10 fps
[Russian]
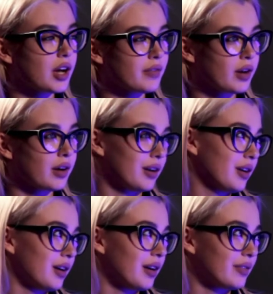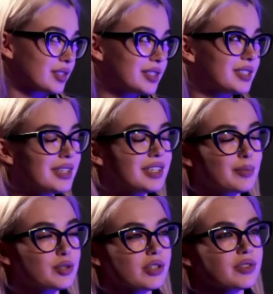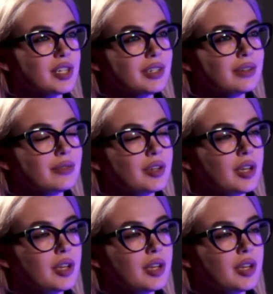а, а в, а воскресенье я пришла в церковь,